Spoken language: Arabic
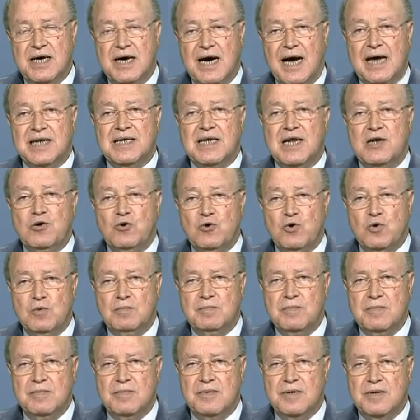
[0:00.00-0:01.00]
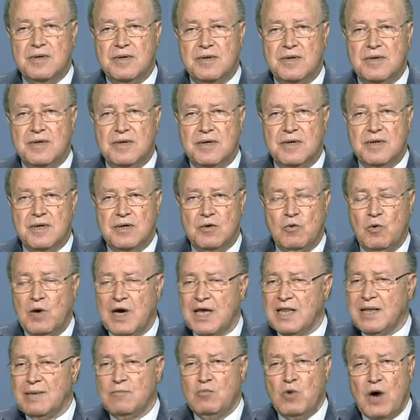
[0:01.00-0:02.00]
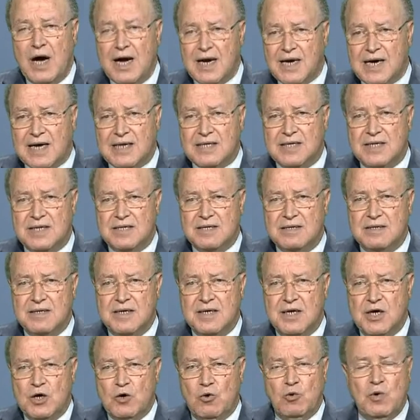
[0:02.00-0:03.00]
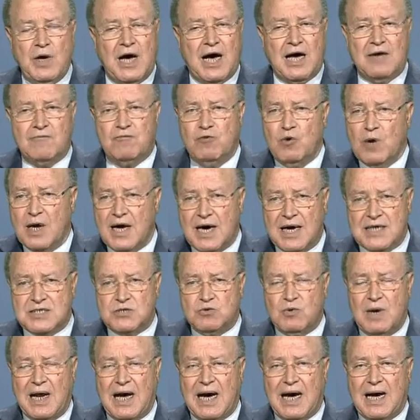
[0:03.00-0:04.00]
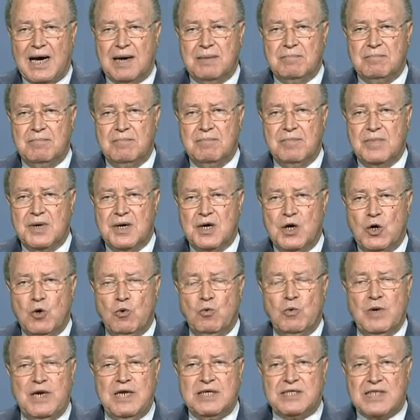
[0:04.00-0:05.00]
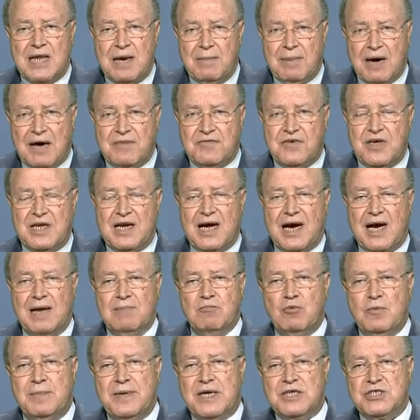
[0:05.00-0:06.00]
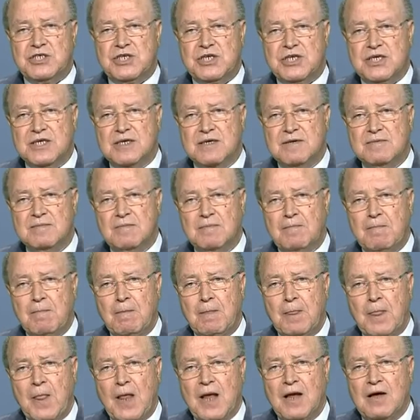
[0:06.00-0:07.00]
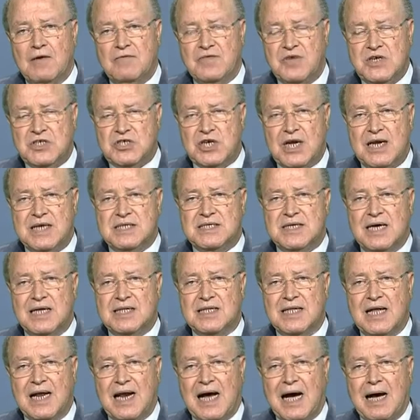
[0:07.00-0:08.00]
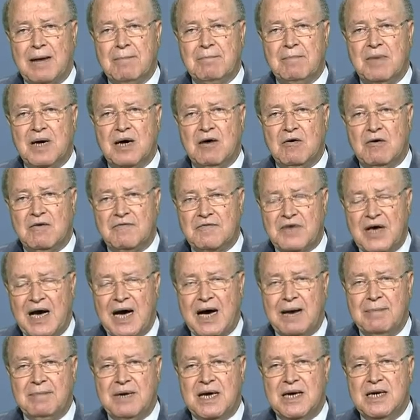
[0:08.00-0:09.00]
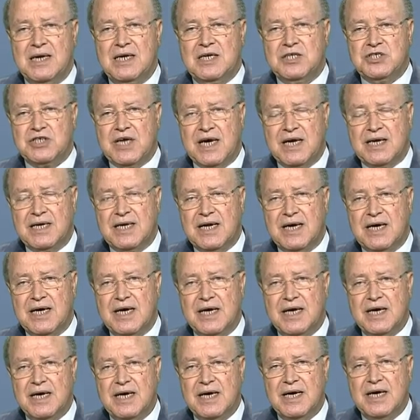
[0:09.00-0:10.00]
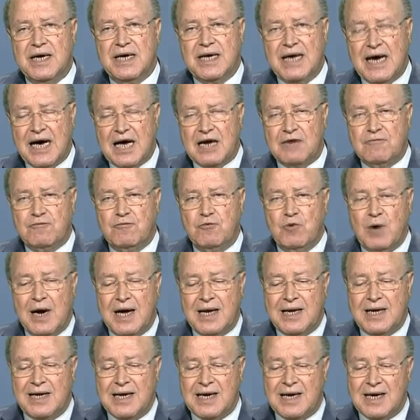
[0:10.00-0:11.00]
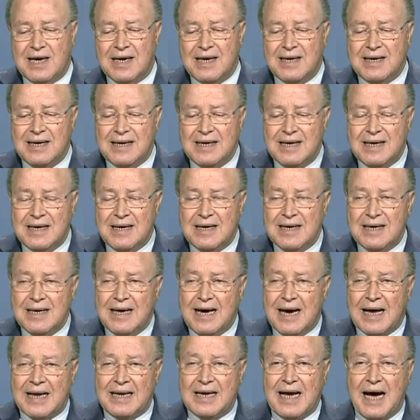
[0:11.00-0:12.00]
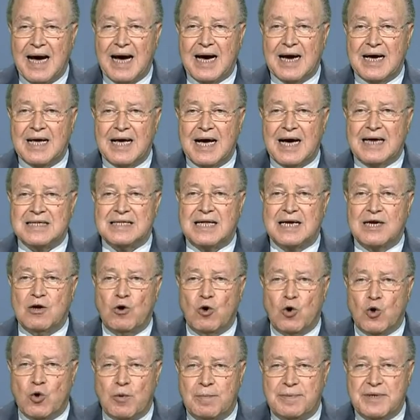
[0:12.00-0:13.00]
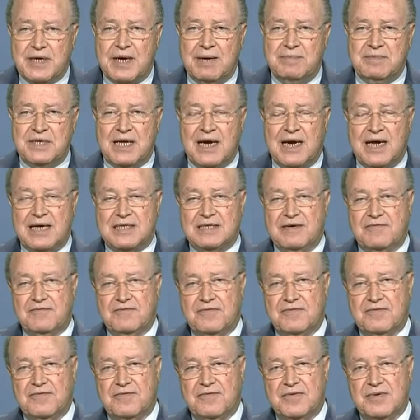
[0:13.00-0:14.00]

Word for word: احنا اليوم وهذا مؤكد ويعرف الخاص والعام واللي تابع فينا على المباشر في جلساتنا العامة وفي أعمال لجاننا يعرف وأن يعني حقيقة قربنا من الهدف